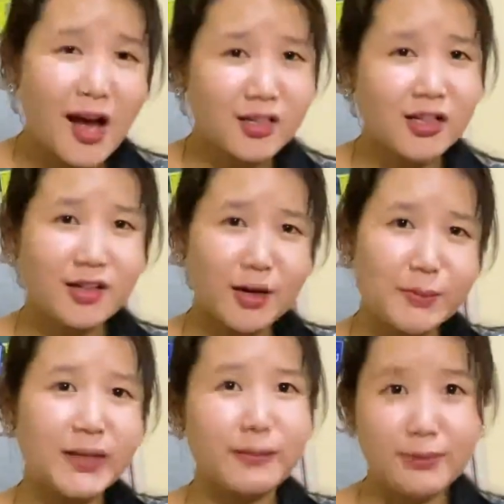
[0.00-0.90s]
अगर
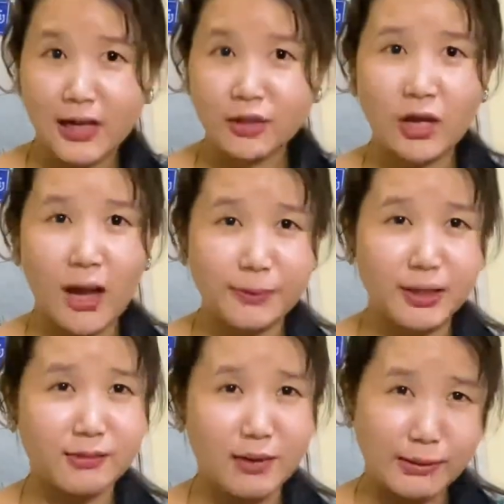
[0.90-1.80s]
कभी कभार
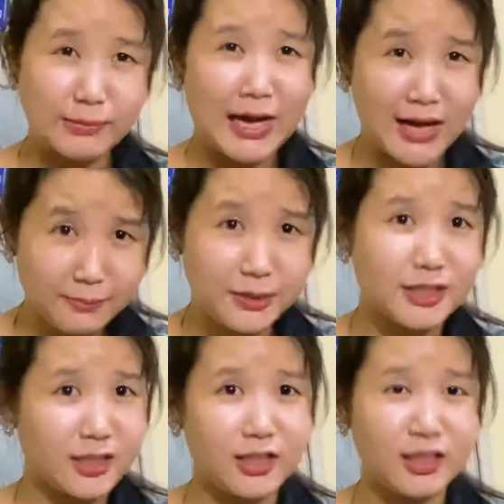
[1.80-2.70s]
आपके दिमाग में आ भी
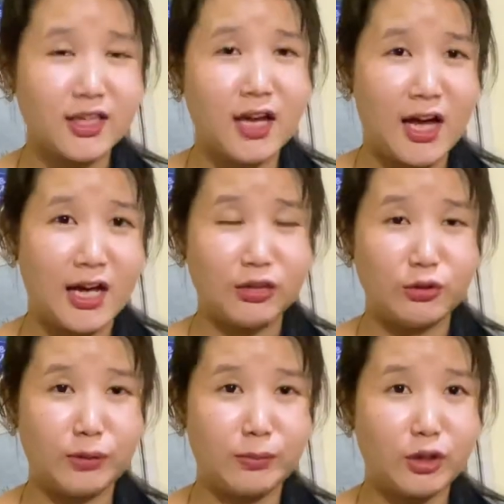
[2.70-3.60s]
जाता है कि हाँ
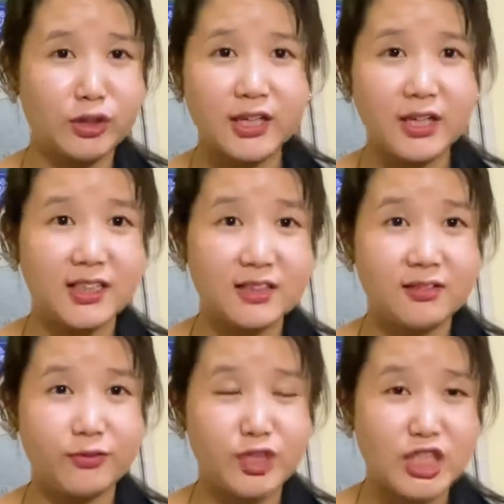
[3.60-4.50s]
थोड़ा बहुत
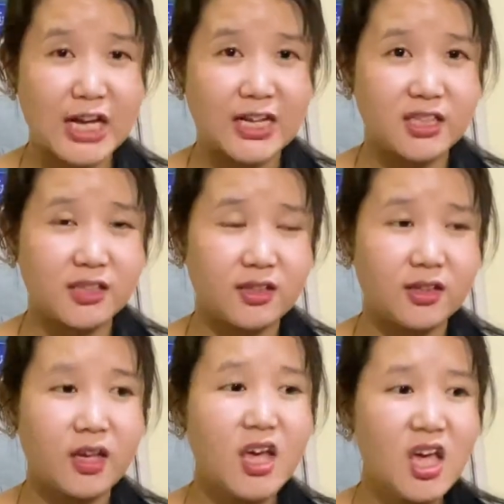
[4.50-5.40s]
गलत विचार आ
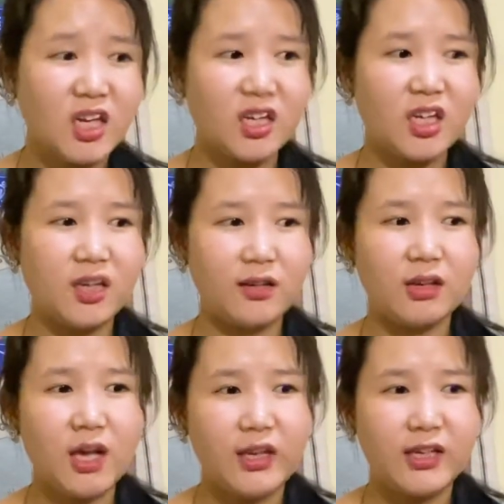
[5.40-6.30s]
जाते हैं कि